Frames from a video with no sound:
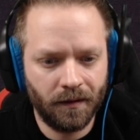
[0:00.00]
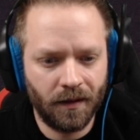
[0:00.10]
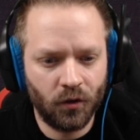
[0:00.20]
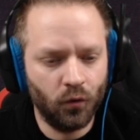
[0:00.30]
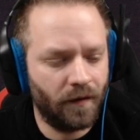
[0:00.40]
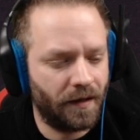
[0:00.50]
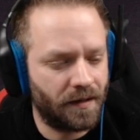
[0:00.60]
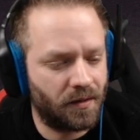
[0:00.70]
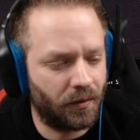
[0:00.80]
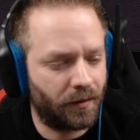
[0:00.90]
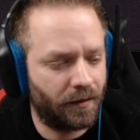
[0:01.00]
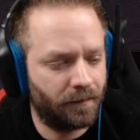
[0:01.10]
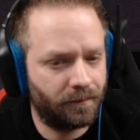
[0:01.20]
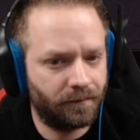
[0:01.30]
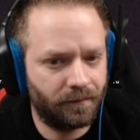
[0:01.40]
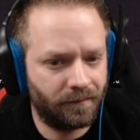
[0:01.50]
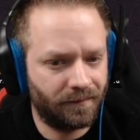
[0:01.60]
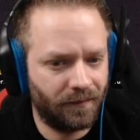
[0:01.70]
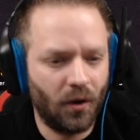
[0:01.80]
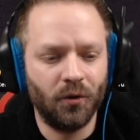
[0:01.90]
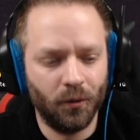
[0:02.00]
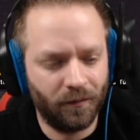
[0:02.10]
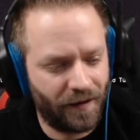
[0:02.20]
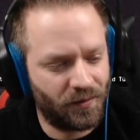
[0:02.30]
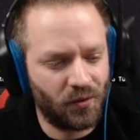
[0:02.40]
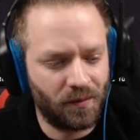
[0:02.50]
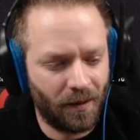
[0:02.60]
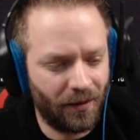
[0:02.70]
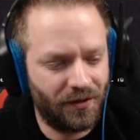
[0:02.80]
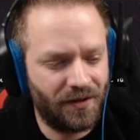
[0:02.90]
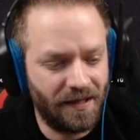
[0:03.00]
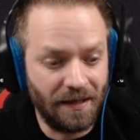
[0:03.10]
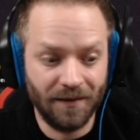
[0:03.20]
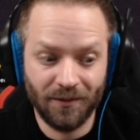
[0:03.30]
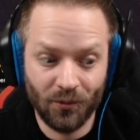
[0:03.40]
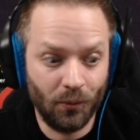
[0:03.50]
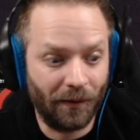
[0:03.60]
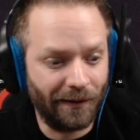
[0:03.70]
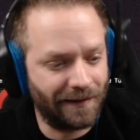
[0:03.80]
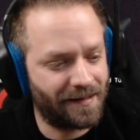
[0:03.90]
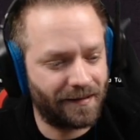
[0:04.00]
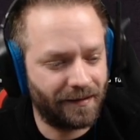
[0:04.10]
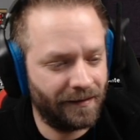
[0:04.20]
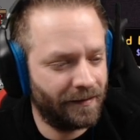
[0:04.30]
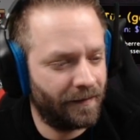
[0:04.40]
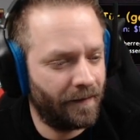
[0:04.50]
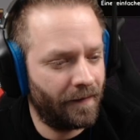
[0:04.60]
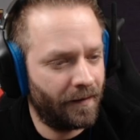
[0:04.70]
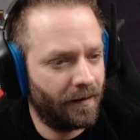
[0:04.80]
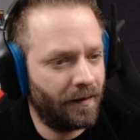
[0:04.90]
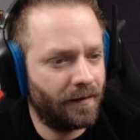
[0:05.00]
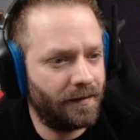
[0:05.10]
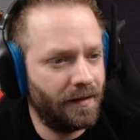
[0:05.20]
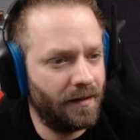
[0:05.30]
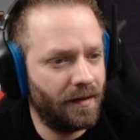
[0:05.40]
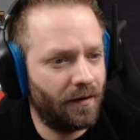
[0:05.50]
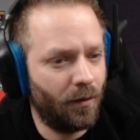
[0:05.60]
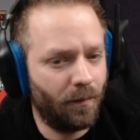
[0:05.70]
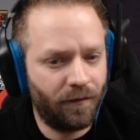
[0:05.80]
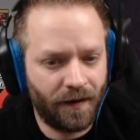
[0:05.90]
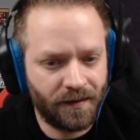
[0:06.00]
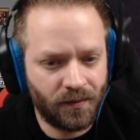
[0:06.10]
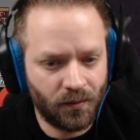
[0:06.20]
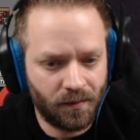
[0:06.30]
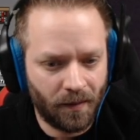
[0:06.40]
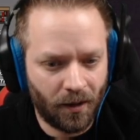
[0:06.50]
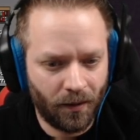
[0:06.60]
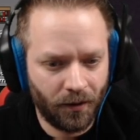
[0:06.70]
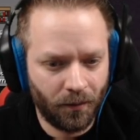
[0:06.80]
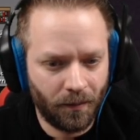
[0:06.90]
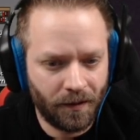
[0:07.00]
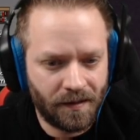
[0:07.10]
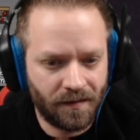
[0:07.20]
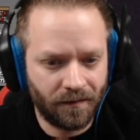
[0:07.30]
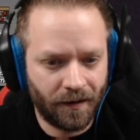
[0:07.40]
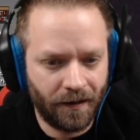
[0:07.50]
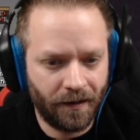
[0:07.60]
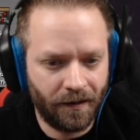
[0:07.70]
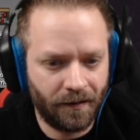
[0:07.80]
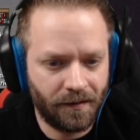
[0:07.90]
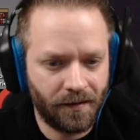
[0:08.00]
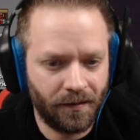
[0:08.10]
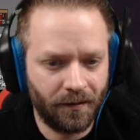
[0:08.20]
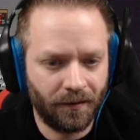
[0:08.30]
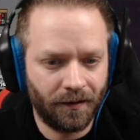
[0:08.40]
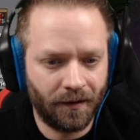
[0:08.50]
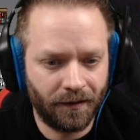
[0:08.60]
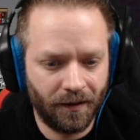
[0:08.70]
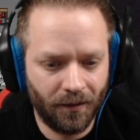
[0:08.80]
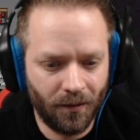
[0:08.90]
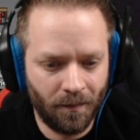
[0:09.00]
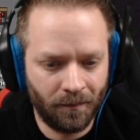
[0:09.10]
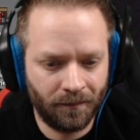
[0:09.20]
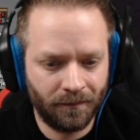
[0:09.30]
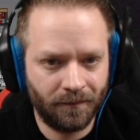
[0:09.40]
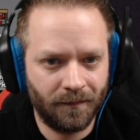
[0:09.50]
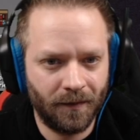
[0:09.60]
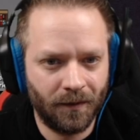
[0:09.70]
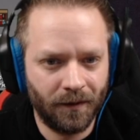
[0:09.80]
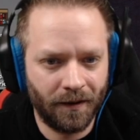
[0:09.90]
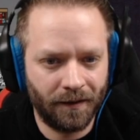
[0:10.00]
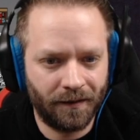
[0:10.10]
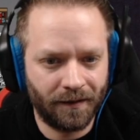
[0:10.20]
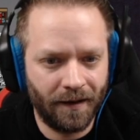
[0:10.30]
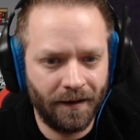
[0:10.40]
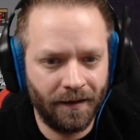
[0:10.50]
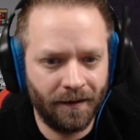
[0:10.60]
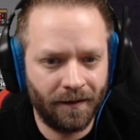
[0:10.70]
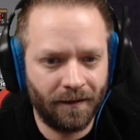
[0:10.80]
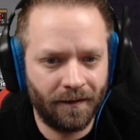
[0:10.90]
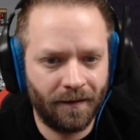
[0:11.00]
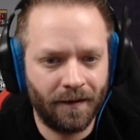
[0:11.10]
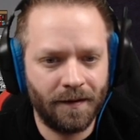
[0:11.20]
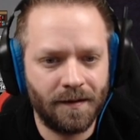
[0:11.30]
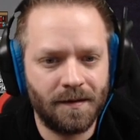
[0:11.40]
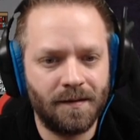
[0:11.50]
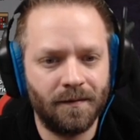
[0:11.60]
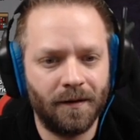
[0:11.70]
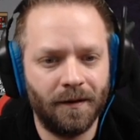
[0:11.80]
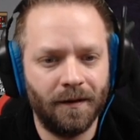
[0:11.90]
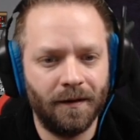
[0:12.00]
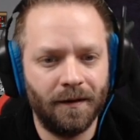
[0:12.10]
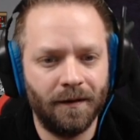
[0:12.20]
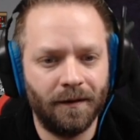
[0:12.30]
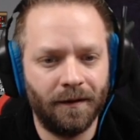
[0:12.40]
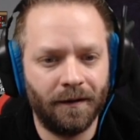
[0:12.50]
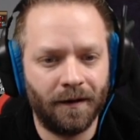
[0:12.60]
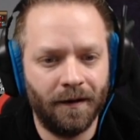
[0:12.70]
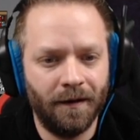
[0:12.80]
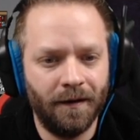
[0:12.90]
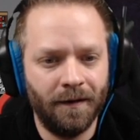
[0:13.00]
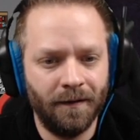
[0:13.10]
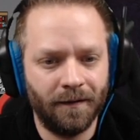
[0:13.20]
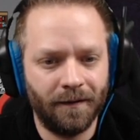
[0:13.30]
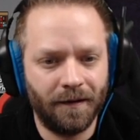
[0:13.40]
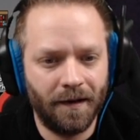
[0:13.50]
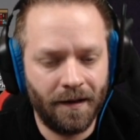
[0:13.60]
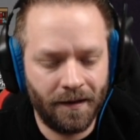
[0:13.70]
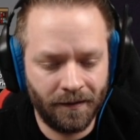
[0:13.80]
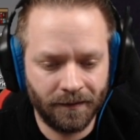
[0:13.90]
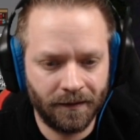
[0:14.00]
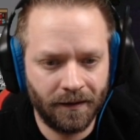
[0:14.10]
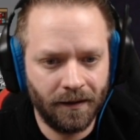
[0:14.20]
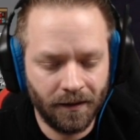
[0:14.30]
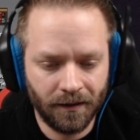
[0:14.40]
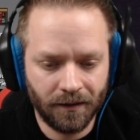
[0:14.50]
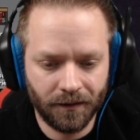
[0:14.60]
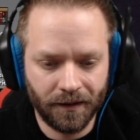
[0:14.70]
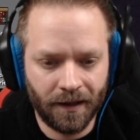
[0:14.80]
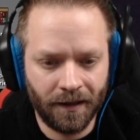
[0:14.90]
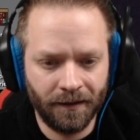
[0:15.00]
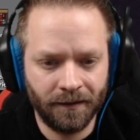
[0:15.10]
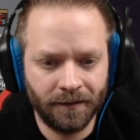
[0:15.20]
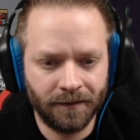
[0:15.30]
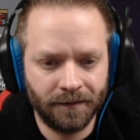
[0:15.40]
Dann tun wir das doch. Noch eine Umfassungsmauer ziehen, übrigens. Die Umfassungsmauer Nummer 2. So, doch da oben. Und dann 3. 1, 2, 3. Okay. Und dann...